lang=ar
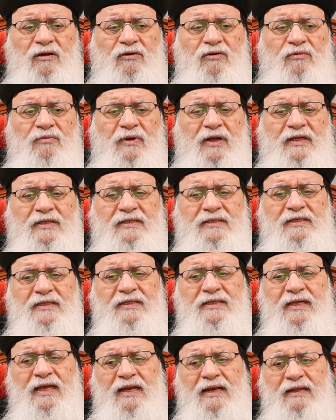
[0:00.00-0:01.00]
وبعدين
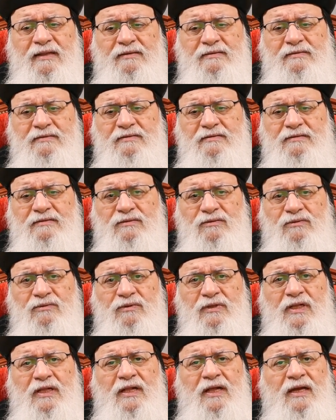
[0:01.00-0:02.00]
اتجلد
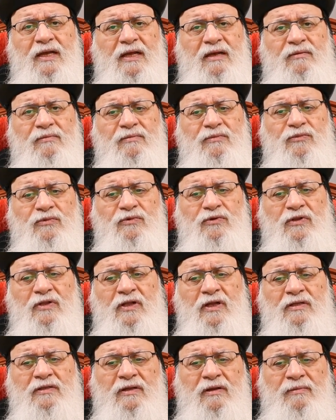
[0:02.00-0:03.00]
واتلكم
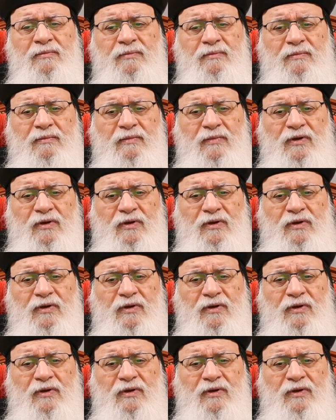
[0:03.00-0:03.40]
واتلطم